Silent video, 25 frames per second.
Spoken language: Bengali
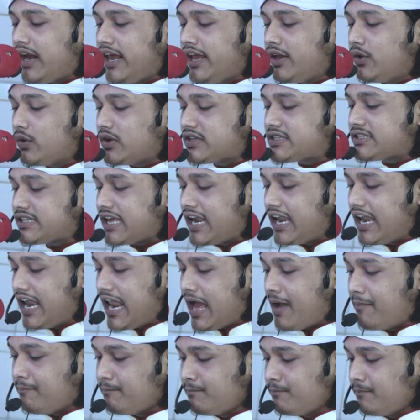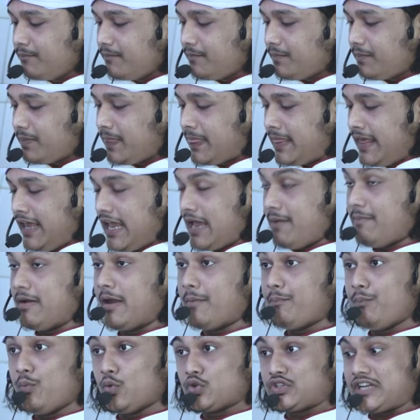আলাইহি ওয়াসাল্লাম এবার
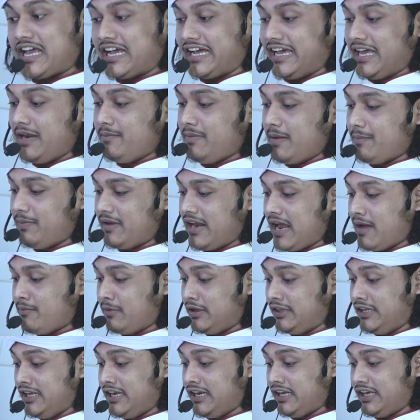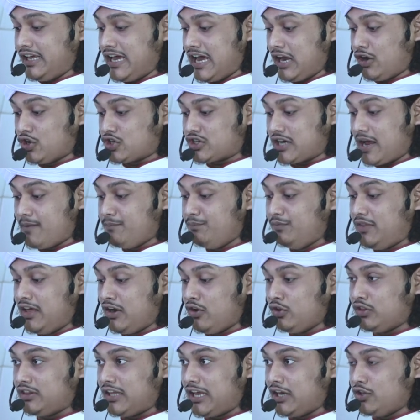পোশাকের ব্যাপারে আমাদেরকে আরো
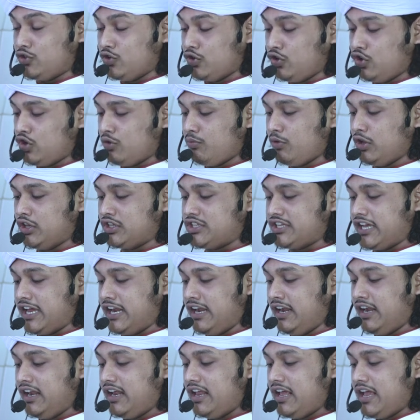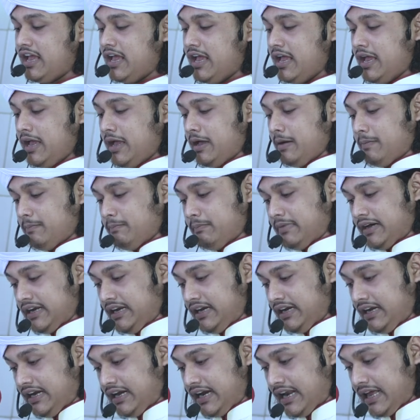সাবধানতার জন্য বলছেন
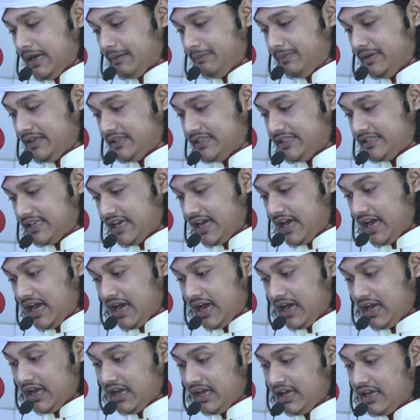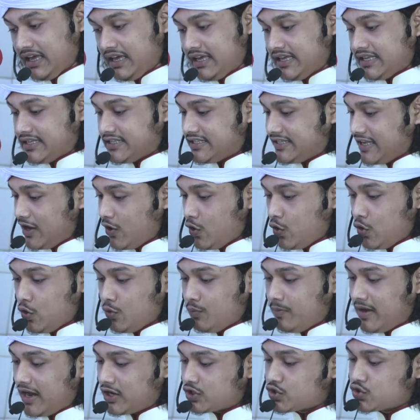মাল্লাবিসা
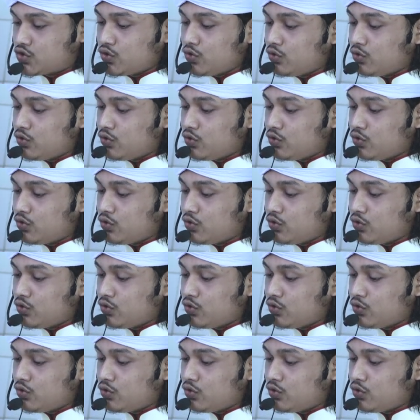সাউবা